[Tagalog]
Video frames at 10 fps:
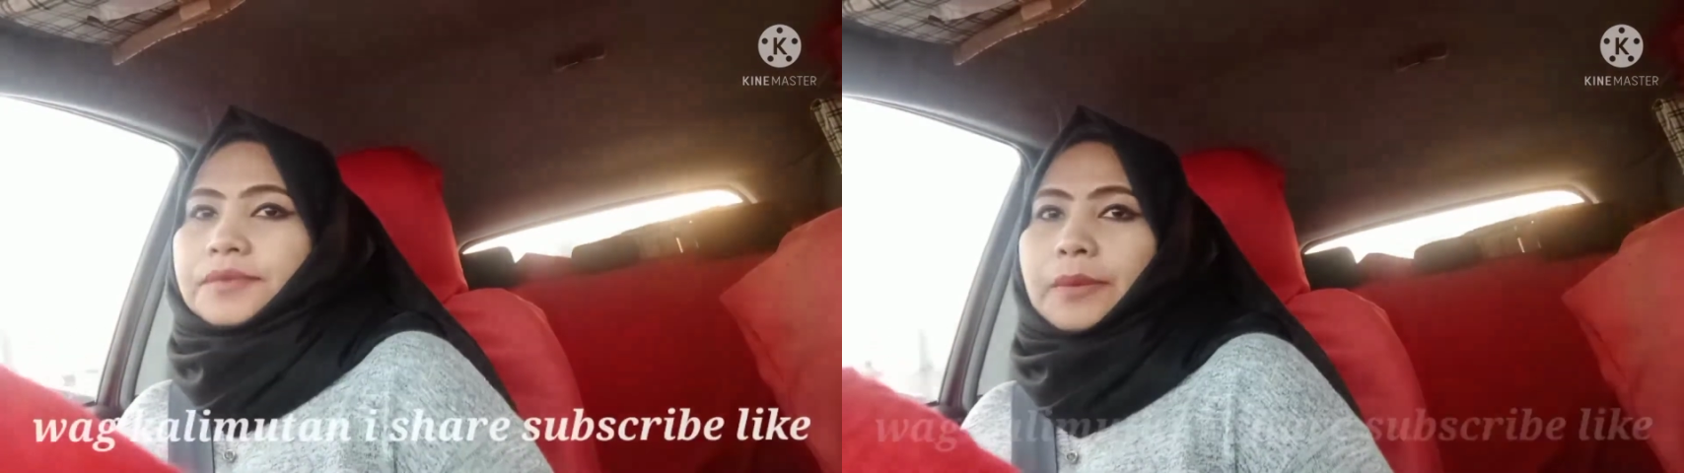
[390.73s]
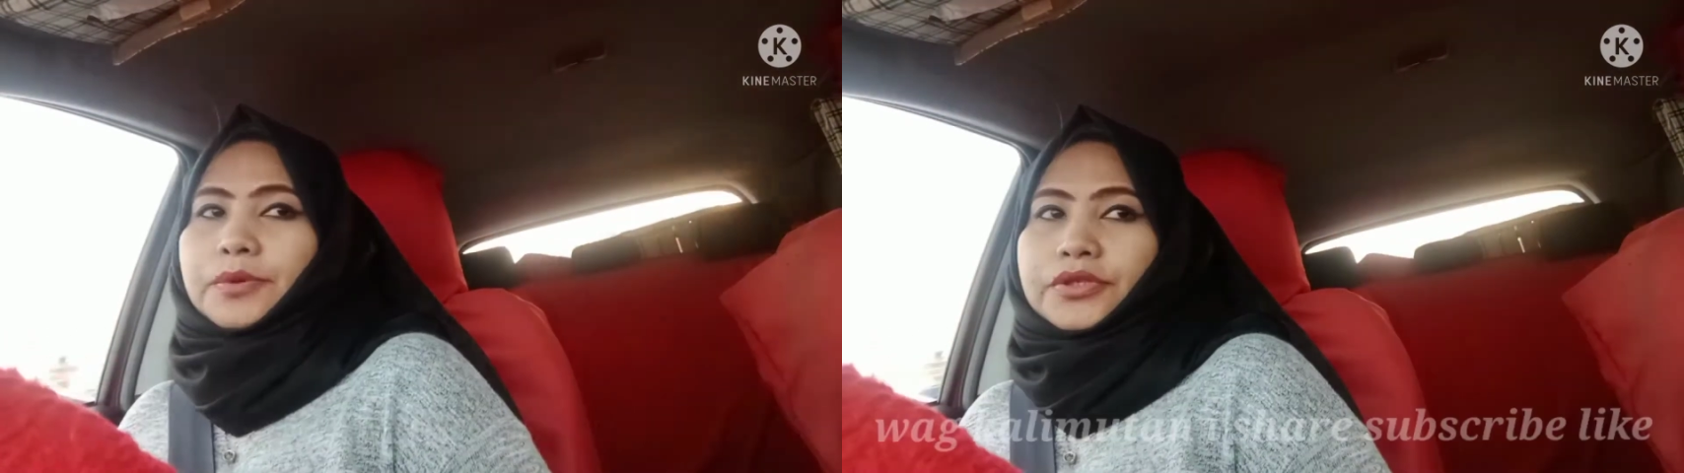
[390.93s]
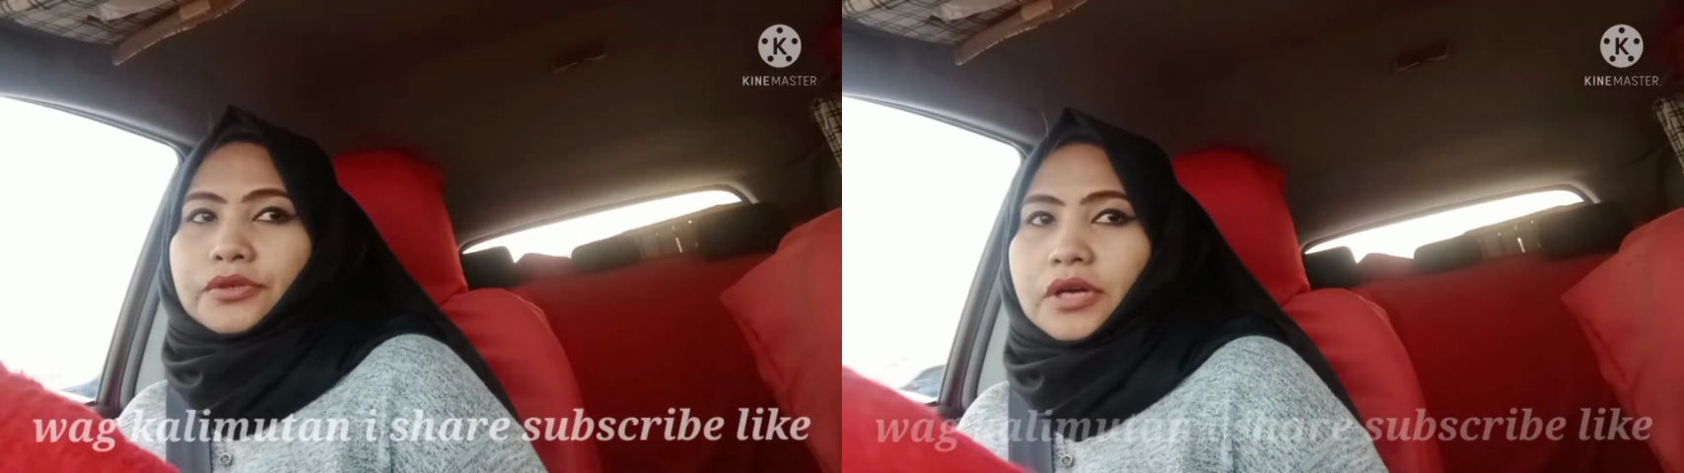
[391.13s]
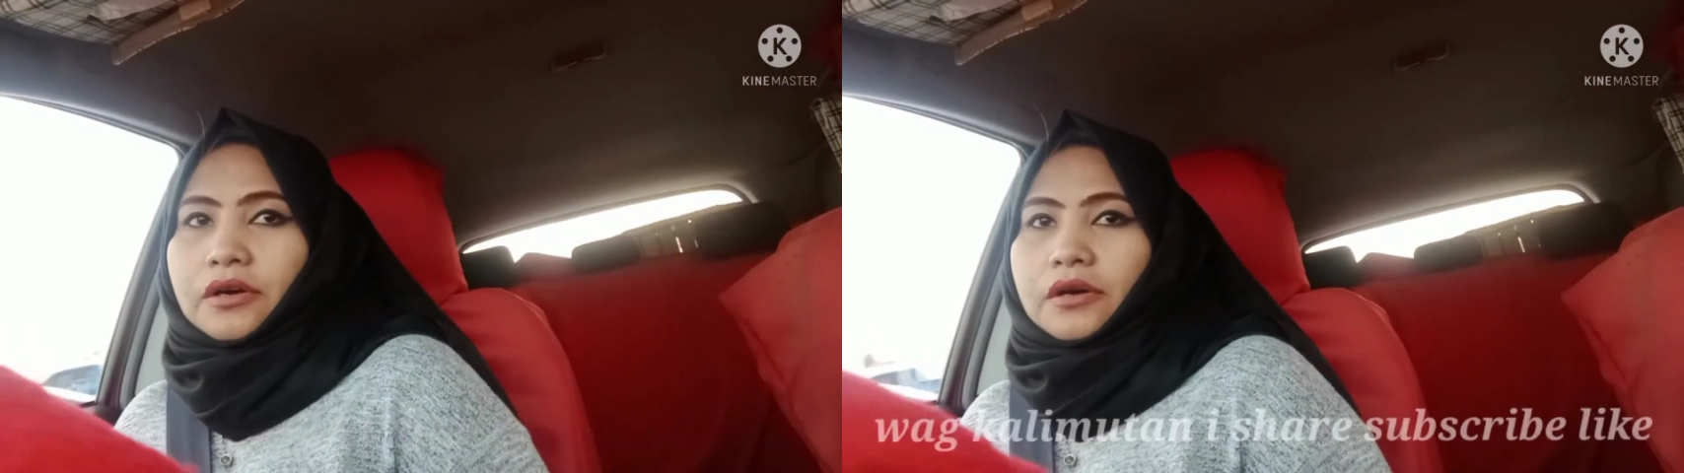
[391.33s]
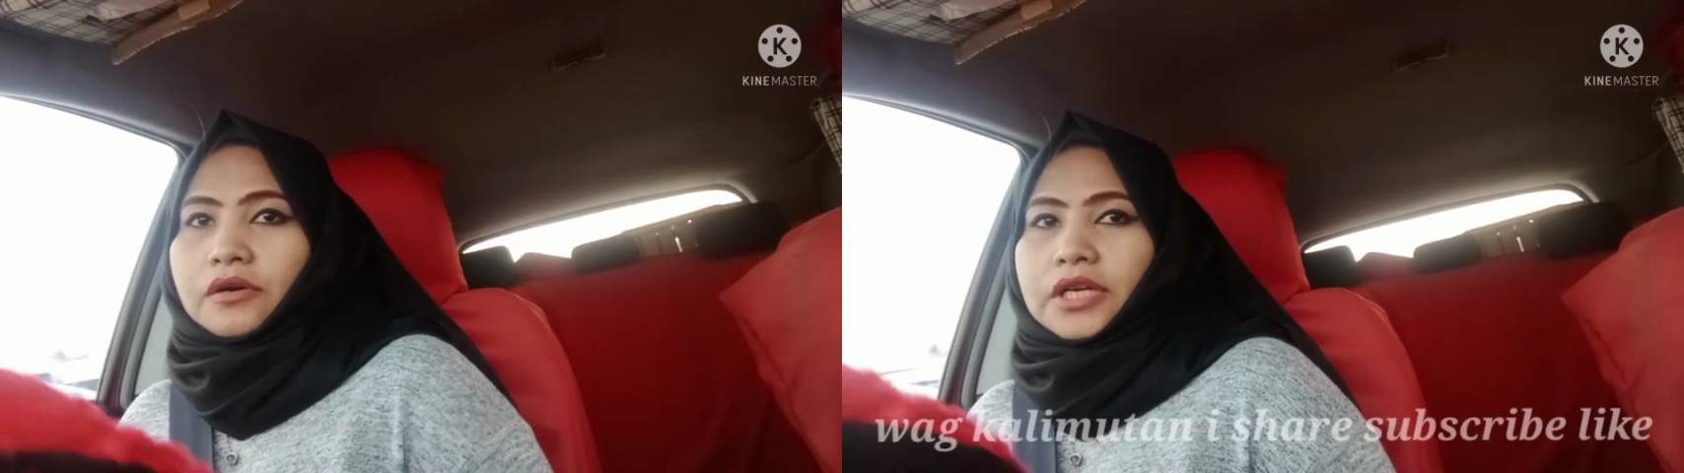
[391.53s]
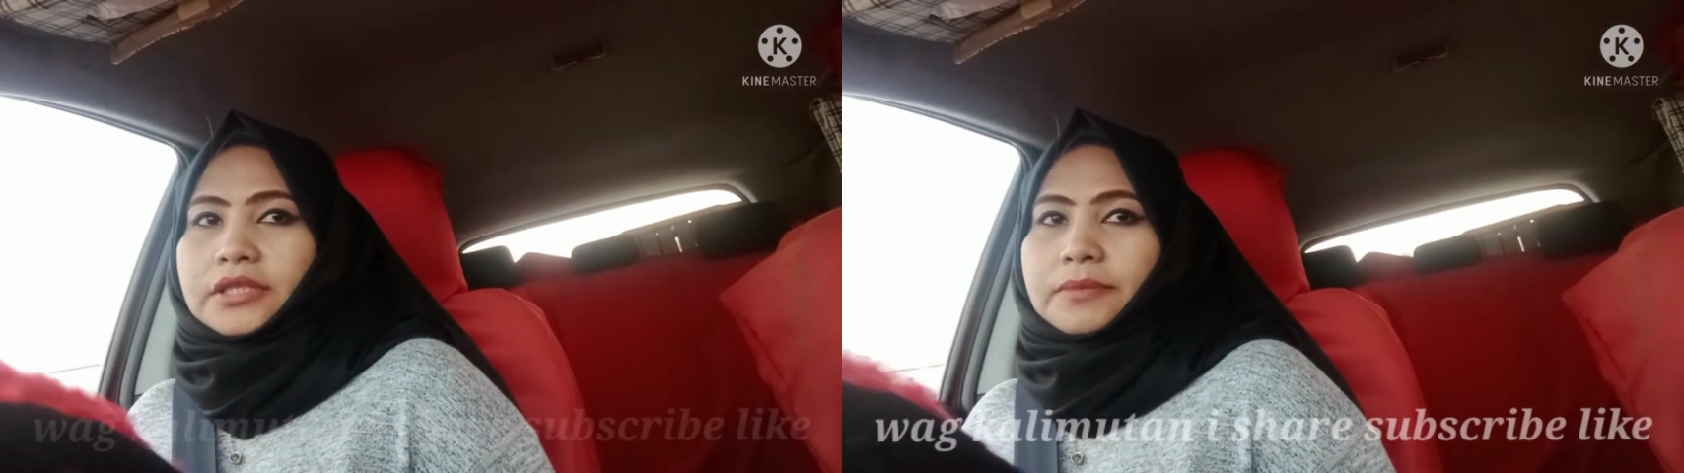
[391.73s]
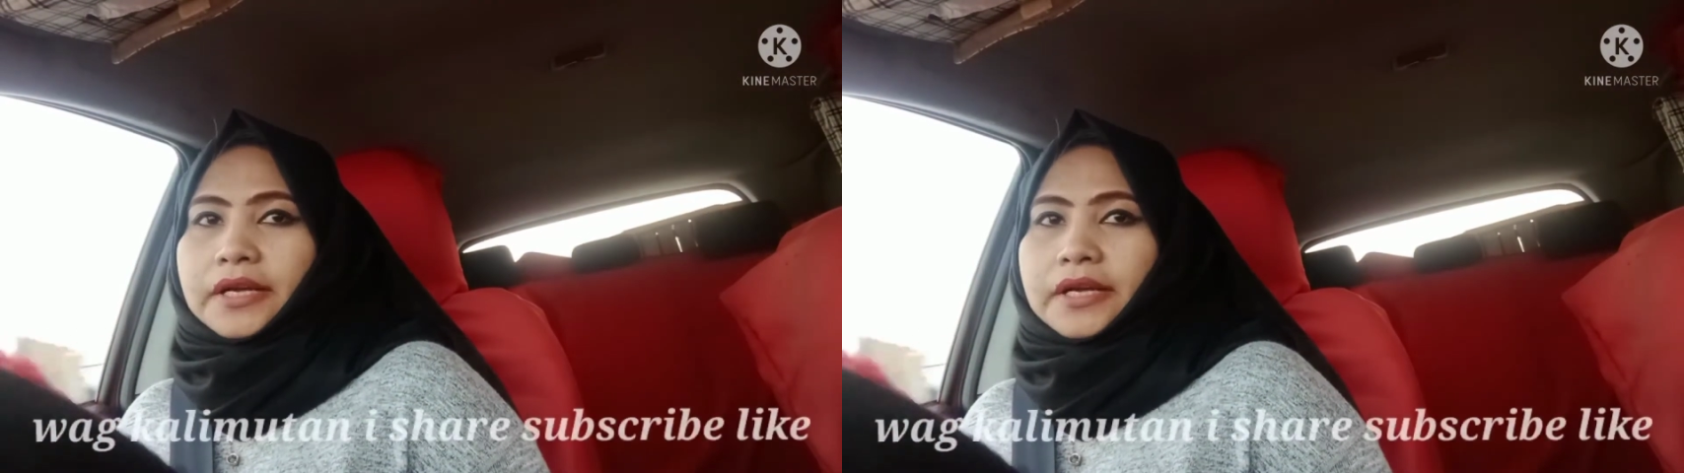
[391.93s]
tapos yung oras